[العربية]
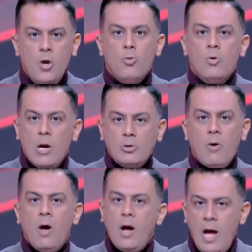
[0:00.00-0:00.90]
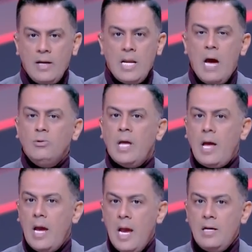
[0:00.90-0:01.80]
ولو توقعنا او
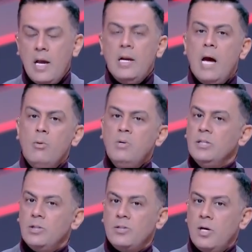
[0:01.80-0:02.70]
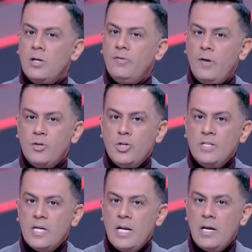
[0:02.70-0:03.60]
تخيلنا انها ممكن تتكرر في 20
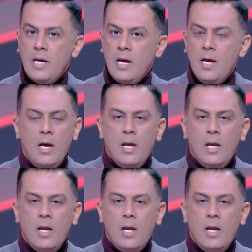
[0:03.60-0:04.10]
سنه الجايه